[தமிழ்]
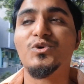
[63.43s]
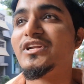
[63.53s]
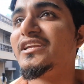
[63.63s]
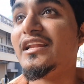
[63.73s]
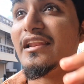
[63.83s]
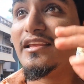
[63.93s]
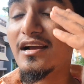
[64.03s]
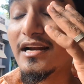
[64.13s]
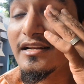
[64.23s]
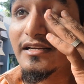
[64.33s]
சொல்லிட்டு இங்கே நிறையா
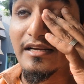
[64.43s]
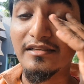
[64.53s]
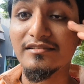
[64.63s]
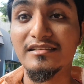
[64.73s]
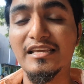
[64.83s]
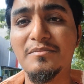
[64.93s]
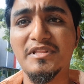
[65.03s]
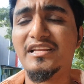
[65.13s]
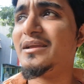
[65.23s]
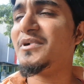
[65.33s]
கடை இருக்குங்க இங்கே
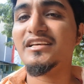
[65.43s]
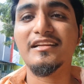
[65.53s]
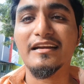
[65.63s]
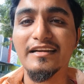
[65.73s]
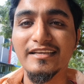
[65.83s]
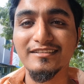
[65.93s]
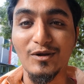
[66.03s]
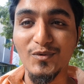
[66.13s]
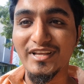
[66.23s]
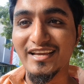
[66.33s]
பார்த்தீங்கன்னா என் பக்கத்தில் ரெண்டு
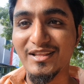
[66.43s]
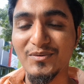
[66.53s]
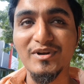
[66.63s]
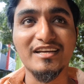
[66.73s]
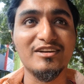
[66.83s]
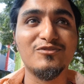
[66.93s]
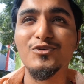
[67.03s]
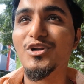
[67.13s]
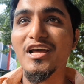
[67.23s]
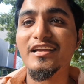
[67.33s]
சவுண்டு கேட்குது அவங்களுக்கு
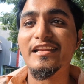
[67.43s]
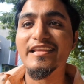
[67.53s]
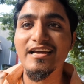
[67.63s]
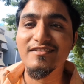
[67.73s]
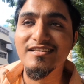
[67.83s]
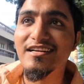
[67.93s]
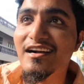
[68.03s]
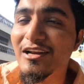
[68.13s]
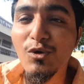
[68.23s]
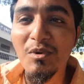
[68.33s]
ஃபுல்லாக கிளியாக
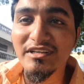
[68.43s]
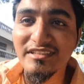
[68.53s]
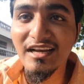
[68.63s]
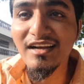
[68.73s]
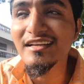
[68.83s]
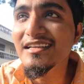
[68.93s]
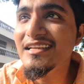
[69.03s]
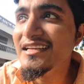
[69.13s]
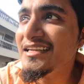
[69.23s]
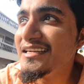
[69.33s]
வச்சுருக்காங்க லவ் பேர்ட்ஸாக
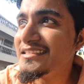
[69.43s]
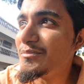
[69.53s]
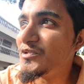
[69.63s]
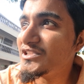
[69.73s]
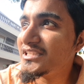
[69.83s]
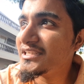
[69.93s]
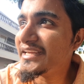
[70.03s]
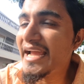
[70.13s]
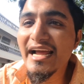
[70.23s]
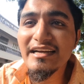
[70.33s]
நம்ம வந்துட்டு
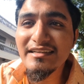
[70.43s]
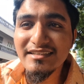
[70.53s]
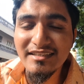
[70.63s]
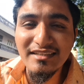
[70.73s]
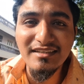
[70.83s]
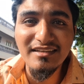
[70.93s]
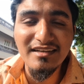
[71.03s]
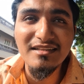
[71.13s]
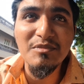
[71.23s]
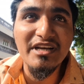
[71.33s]
கேட்டு
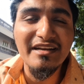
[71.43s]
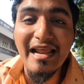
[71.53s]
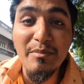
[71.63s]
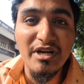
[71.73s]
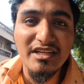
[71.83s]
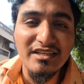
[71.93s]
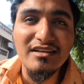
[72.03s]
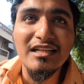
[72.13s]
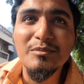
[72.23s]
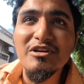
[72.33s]
இல்லை இந்த மாதிரி ரேபிட்டு
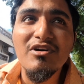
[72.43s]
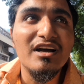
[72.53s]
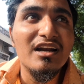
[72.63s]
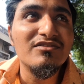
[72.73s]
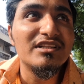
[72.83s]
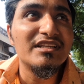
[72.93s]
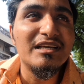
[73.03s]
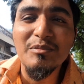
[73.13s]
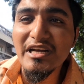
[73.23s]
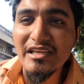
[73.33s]
அந்த மாதிரி வாங்கலான்னு
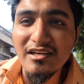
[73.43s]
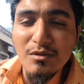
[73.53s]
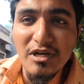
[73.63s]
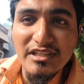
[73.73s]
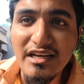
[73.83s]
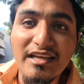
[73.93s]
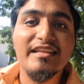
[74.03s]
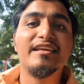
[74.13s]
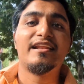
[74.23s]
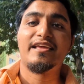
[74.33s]
வந்தேன் பட் இங்கே இருக்குமான்னு தெரில
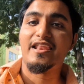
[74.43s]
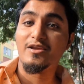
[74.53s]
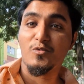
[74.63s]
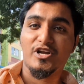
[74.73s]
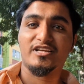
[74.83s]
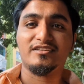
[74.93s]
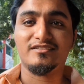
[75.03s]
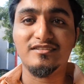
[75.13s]
இருங்க நான் இறங்கி போயிட்டு